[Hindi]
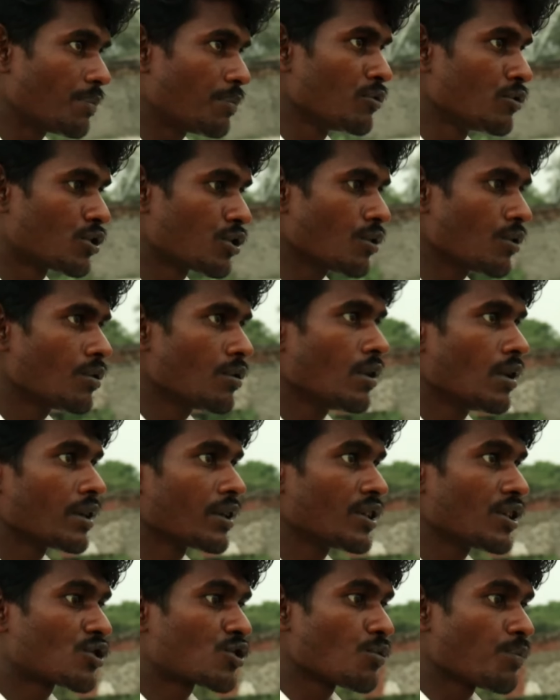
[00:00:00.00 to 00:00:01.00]
ये पूछो
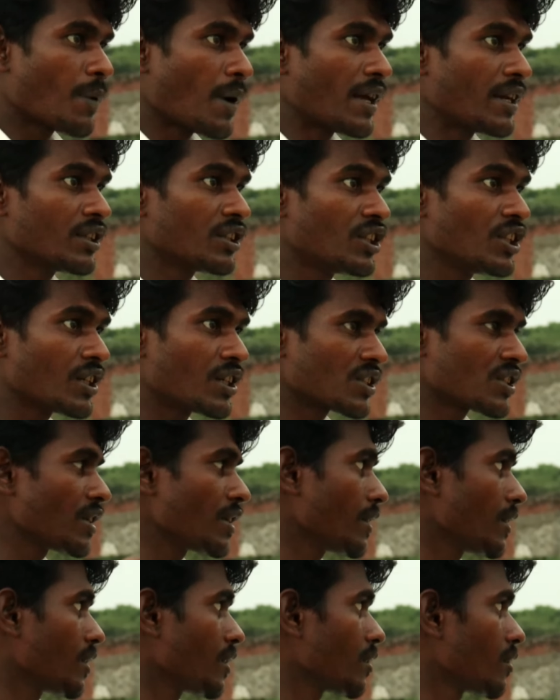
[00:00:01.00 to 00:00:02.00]
कि सुपारी दी
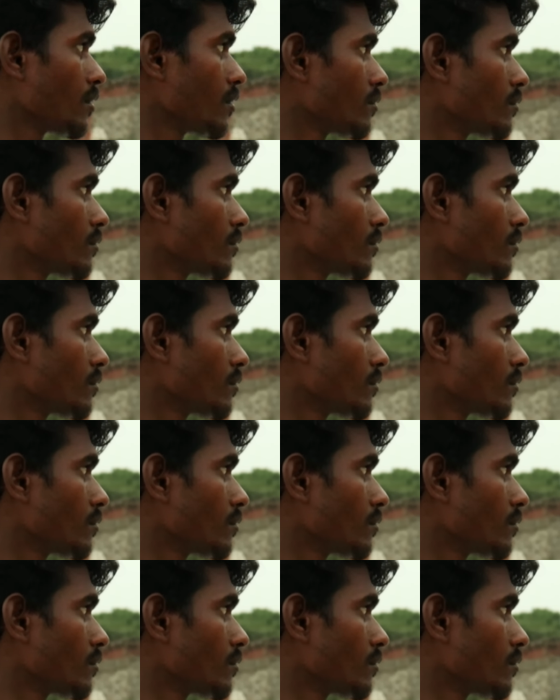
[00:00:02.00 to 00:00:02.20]
किसने